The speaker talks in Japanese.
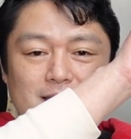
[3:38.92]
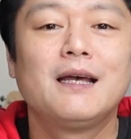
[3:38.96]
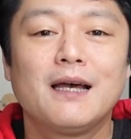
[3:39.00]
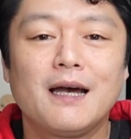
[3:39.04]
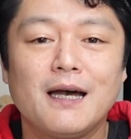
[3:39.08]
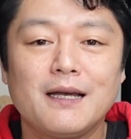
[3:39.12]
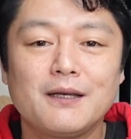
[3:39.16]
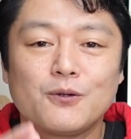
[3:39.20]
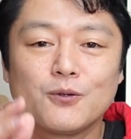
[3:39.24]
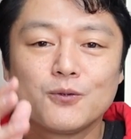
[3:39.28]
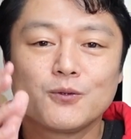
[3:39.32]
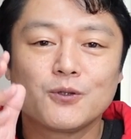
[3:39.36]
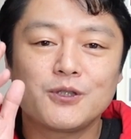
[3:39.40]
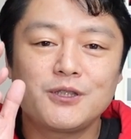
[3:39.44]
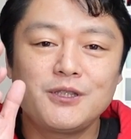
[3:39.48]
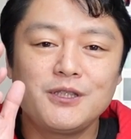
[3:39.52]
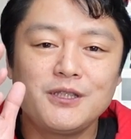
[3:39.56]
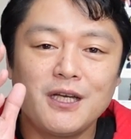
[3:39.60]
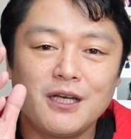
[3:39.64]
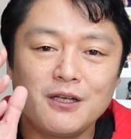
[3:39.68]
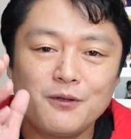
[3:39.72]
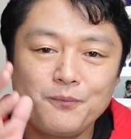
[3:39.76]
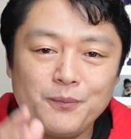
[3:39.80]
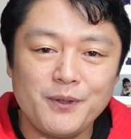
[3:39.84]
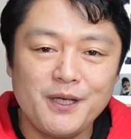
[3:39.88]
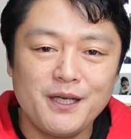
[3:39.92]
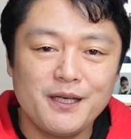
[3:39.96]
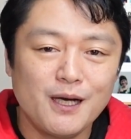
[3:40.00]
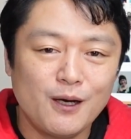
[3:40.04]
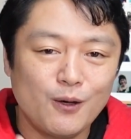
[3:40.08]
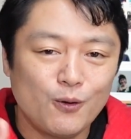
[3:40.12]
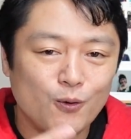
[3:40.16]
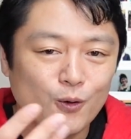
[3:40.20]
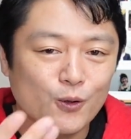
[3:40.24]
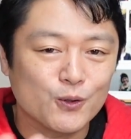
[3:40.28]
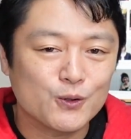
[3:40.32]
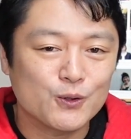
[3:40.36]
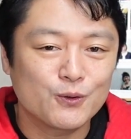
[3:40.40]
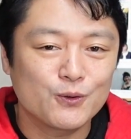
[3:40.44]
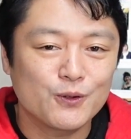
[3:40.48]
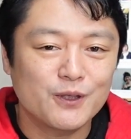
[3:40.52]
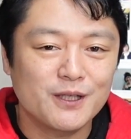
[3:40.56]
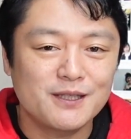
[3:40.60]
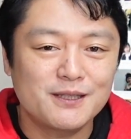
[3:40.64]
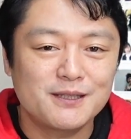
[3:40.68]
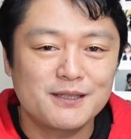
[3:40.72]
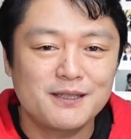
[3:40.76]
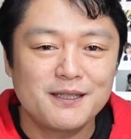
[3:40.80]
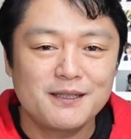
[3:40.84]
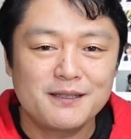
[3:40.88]
はい、この CLP がお届
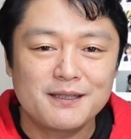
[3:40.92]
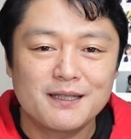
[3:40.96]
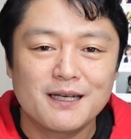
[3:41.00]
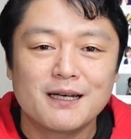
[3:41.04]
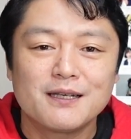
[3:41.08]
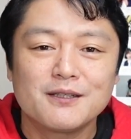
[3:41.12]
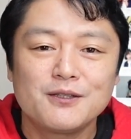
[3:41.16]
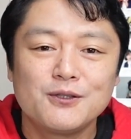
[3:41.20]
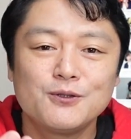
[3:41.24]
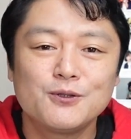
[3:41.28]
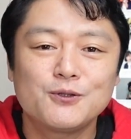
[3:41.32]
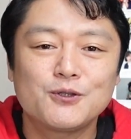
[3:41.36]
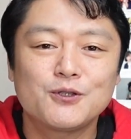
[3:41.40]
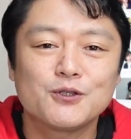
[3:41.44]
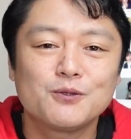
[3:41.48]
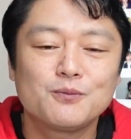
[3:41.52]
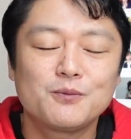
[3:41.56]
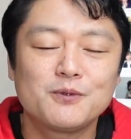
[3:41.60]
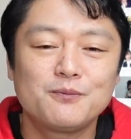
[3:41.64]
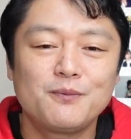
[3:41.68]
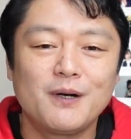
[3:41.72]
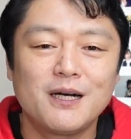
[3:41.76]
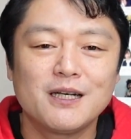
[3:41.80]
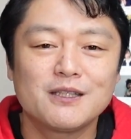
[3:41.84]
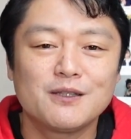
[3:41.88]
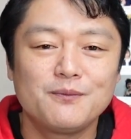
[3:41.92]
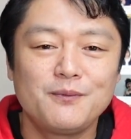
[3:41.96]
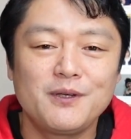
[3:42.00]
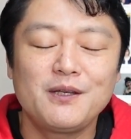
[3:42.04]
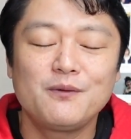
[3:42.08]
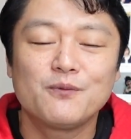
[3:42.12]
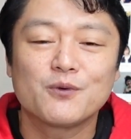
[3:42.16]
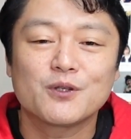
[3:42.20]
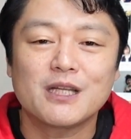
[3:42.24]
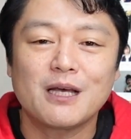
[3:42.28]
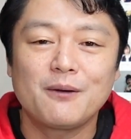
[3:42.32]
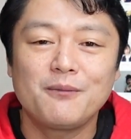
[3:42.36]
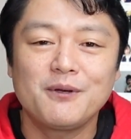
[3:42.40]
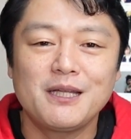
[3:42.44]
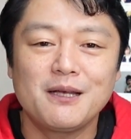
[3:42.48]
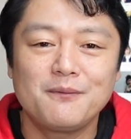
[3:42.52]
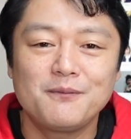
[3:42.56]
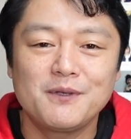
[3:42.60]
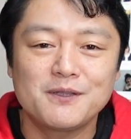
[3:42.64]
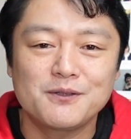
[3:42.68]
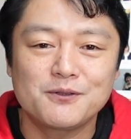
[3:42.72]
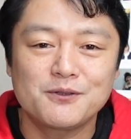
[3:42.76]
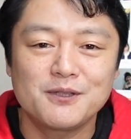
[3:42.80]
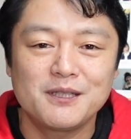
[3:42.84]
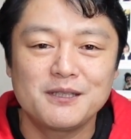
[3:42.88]
けしていた YouTube 番組にもたびた
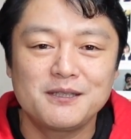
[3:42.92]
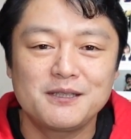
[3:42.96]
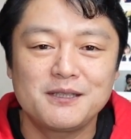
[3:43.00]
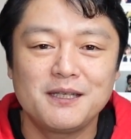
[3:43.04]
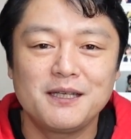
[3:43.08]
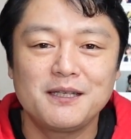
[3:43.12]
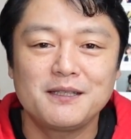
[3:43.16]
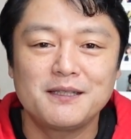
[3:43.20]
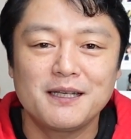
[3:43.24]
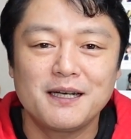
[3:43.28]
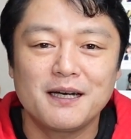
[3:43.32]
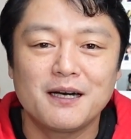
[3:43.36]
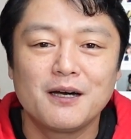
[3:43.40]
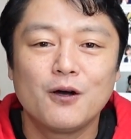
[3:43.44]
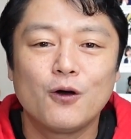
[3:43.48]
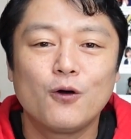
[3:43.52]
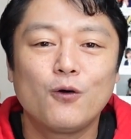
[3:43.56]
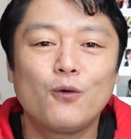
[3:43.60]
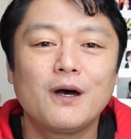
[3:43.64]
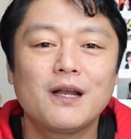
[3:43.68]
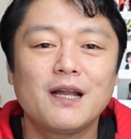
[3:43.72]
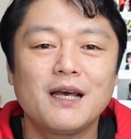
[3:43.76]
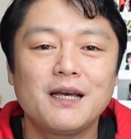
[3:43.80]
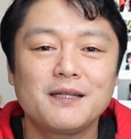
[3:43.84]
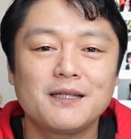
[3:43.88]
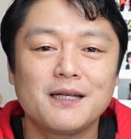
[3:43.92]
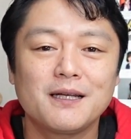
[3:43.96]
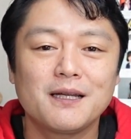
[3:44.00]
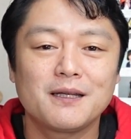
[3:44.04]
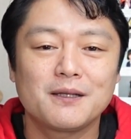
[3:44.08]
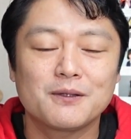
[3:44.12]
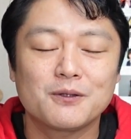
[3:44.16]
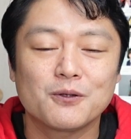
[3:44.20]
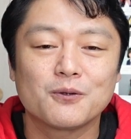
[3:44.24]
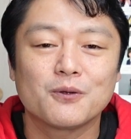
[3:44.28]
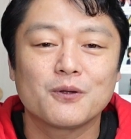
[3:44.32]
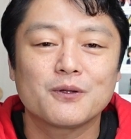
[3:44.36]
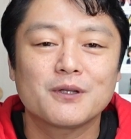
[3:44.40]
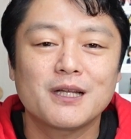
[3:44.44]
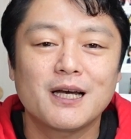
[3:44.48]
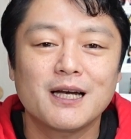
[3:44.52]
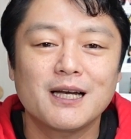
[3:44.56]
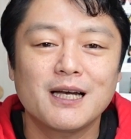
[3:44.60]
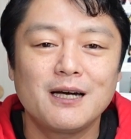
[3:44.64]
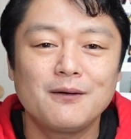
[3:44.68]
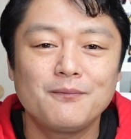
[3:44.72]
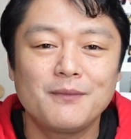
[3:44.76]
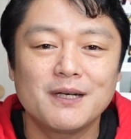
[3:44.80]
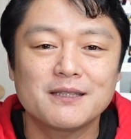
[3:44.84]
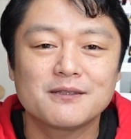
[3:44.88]
び出演していたお笑いタレントの
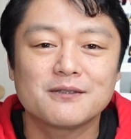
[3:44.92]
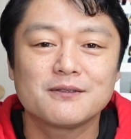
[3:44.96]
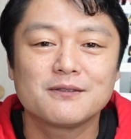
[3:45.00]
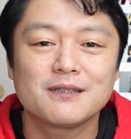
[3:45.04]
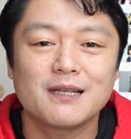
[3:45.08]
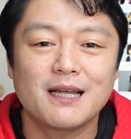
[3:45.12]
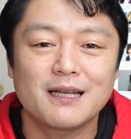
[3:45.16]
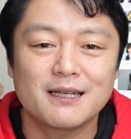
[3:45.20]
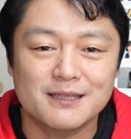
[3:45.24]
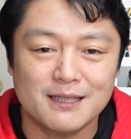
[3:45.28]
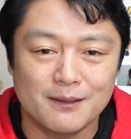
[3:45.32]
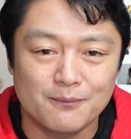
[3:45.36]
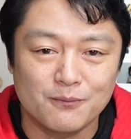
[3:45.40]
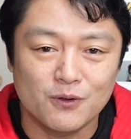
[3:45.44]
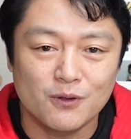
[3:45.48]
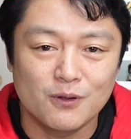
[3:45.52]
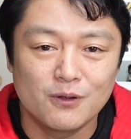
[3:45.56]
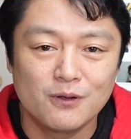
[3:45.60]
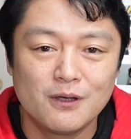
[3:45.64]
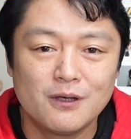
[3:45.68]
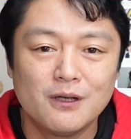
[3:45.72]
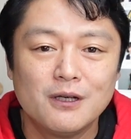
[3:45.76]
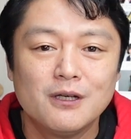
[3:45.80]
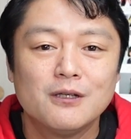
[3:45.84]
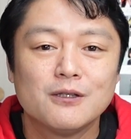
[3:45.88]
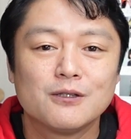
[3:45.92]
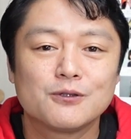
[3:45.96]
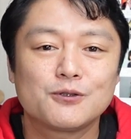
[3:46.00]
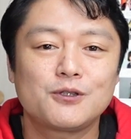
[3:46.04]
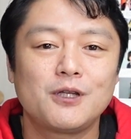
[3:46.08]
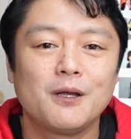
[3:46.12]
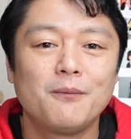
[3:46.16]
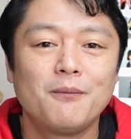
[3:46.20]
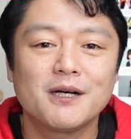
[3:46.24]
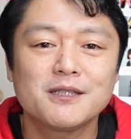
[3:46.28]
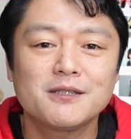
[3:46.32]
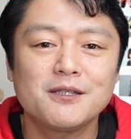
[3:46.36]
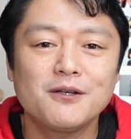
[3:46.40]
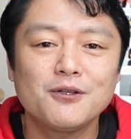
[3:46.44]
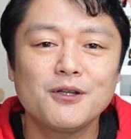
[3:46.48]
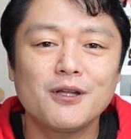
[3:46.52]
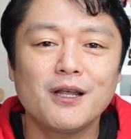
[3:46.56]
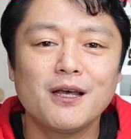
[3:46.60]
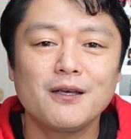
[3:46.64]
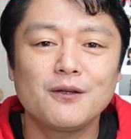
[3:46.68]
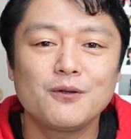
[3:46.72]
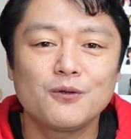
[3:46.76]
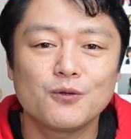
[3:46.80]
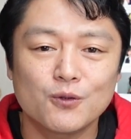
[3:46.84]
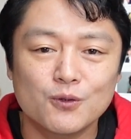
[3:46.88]
高松菜奈さんもステマじゃ
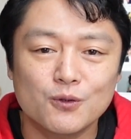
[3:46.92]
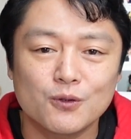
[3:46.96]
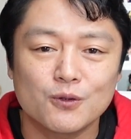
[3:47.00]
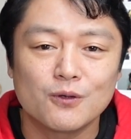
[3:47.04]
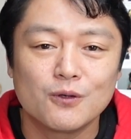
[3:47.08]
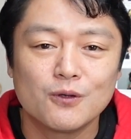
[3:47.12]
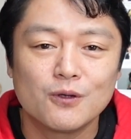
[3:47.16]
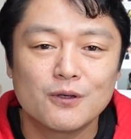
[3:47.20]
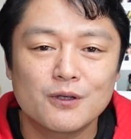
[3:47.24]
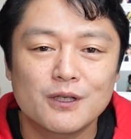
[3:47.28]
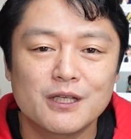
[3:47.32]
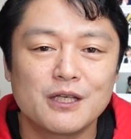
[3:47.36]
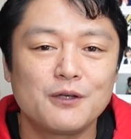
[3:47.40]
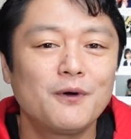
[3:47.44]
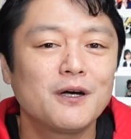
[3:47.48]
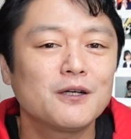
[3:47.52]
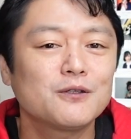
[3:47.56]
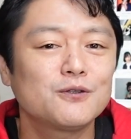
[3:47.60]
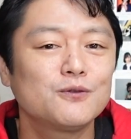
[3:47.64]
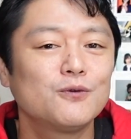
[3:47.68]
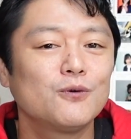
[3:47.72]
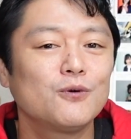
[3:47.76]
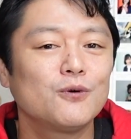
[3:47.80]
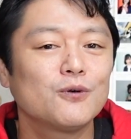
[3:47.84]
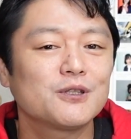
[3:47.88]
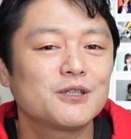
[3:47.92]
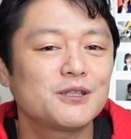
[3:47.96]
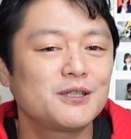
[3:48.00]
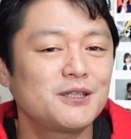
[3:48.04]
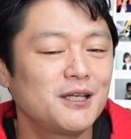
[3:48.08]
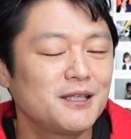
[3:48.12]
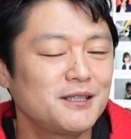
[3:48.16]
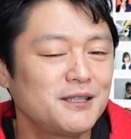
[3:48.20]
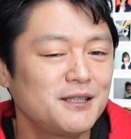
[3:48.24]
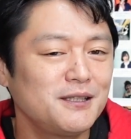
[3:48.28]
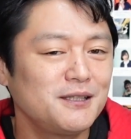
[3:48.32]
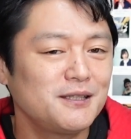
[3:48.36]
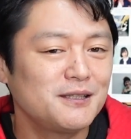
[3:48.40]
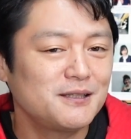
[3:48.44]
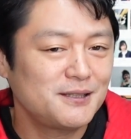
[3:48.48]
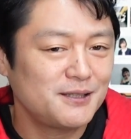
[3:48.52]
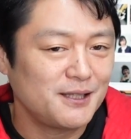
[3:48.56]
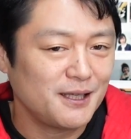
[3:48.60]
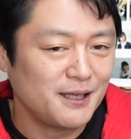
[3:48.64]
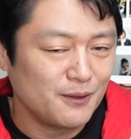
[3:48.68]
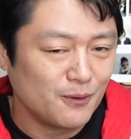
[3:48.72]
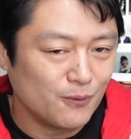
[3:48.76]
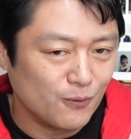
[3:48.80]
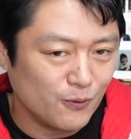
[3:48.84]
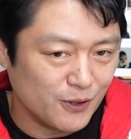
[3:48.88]
ないのと疑惑を指摘し
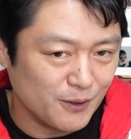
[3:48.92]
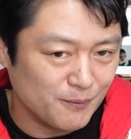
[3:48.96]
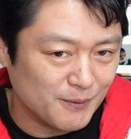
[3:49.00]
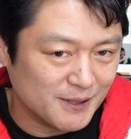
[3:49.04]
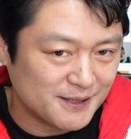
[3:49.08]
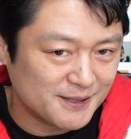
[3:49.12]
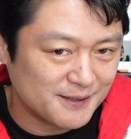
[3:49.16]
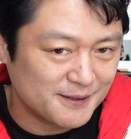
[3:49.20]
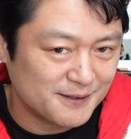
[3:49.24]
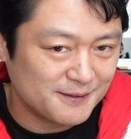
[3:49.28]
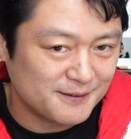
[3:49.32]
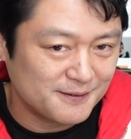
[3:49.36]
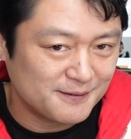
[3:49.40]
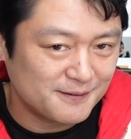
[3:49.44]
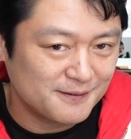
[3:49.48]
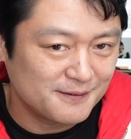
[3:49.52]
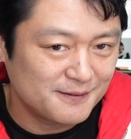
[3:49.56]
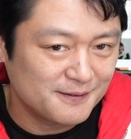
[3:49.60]
ております。